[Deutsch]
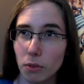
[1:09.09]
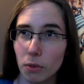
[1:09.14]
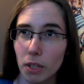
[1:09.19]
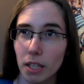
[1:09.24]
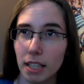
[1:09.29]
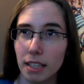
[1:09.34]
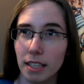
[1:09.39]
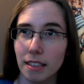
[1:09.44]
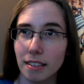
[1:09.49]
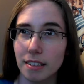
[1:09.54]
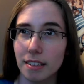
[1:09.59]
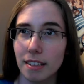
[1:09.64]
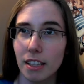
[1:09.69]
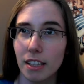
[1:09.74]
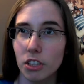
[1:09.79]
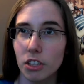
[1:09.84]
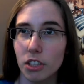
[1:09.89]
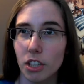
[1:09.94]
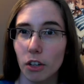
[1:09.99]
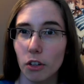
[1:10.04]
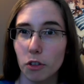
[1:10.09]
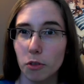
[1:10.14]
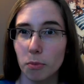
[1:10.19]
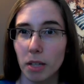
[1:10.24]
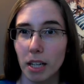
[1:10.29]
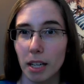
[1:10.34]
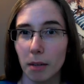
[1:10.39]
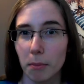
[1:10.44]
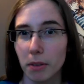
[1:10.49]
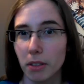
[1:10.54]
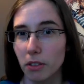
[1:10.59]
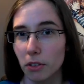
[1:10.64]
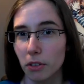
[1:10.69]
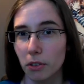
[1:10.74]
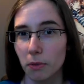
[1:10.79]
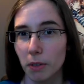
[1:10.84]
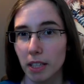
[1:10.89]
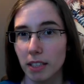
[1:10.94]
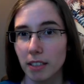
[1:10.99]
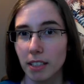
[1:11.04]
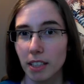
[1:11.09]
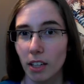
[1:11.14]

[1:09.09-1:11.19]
oder dass die Schauspieler bzw.